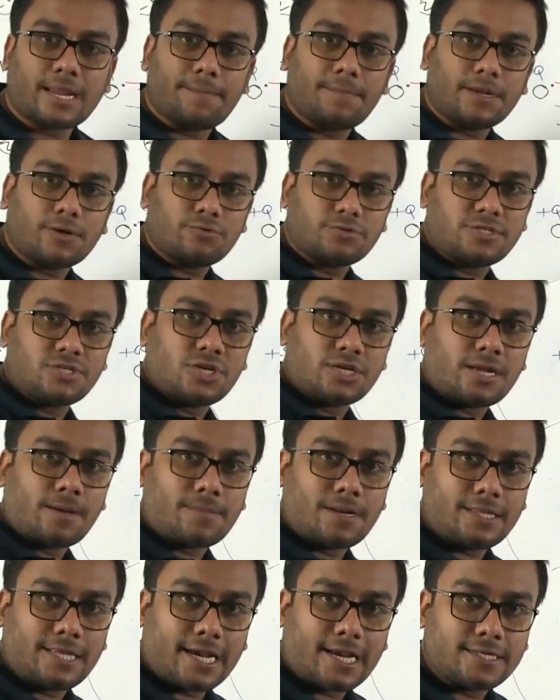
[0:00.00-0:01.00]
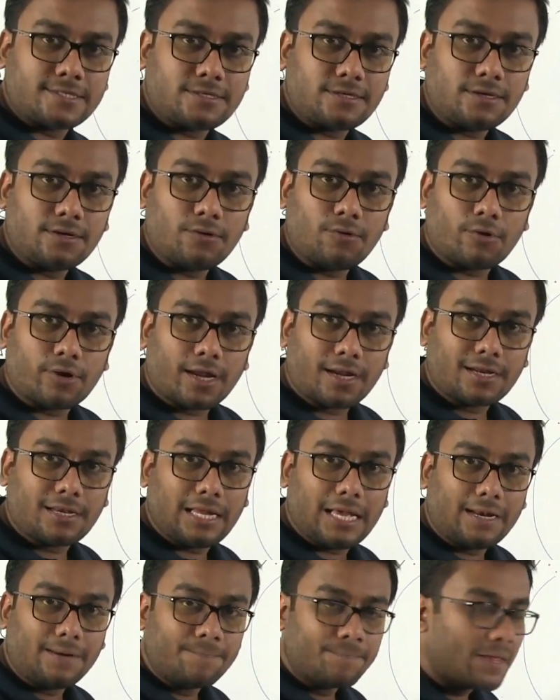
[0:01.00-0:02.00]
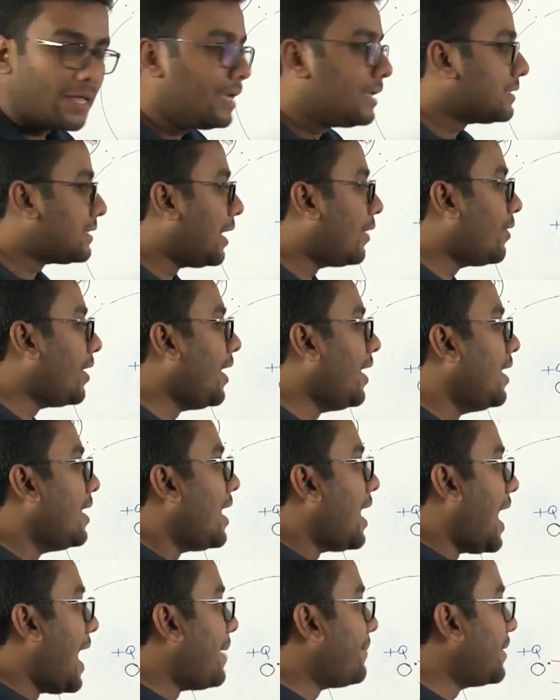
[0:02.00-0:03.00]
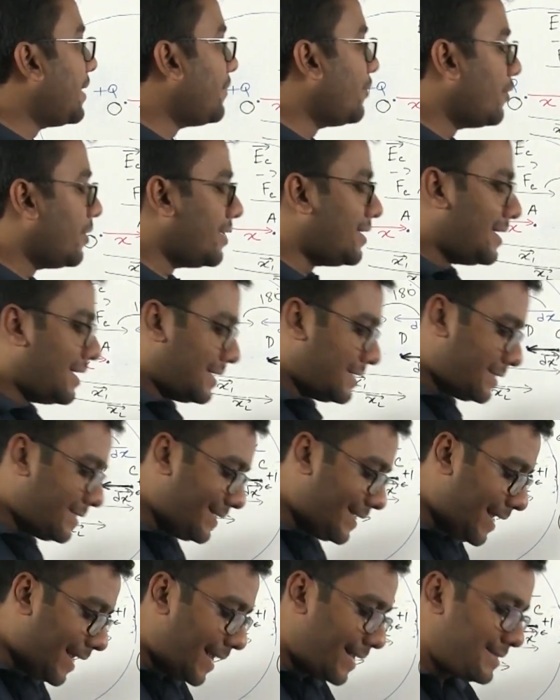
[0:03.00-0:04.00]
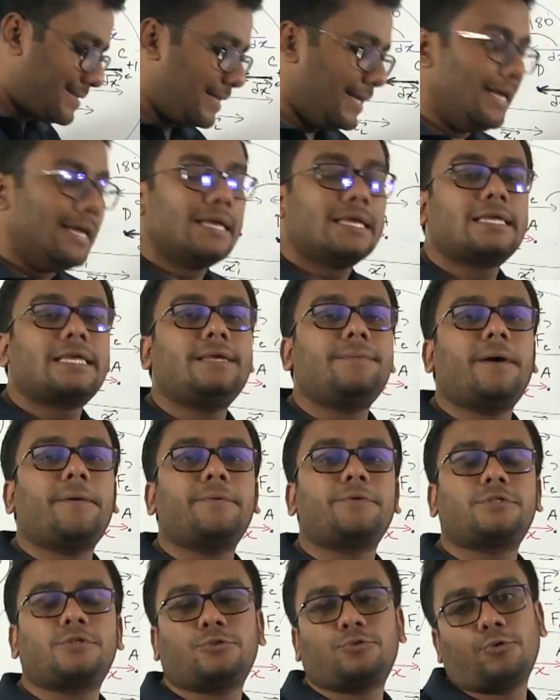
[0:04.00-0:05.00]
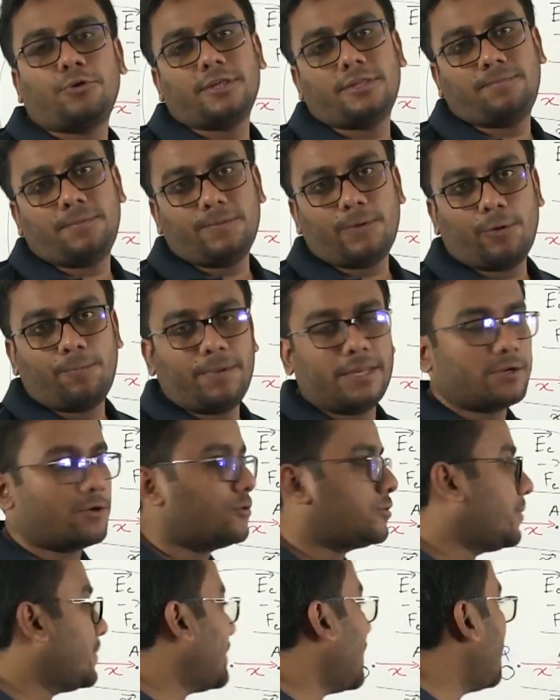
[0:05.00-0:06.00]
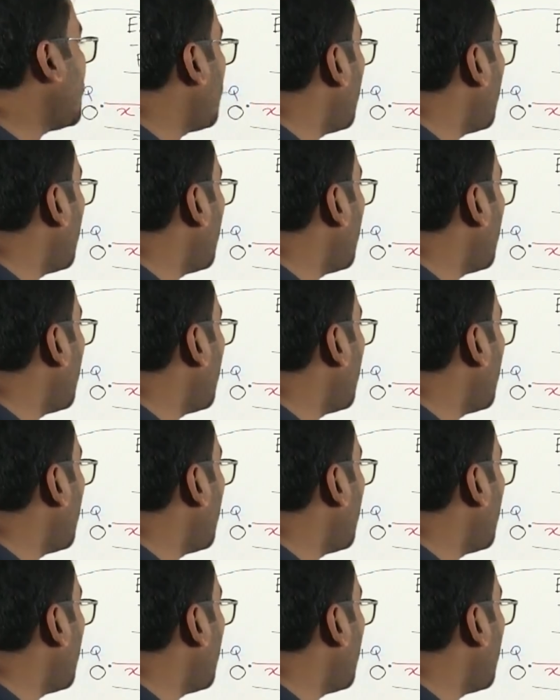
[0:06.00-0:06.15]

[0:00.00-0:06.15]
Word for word: কেমনে করছি সেটা আমরা দেখাইছি ওকে ক্লিয়ার তাহলে আমরা মনে হয় শিখে গেছি কিভাবে হচ্ছে তড়িৎ বিভব বের করতে হবে তাহলে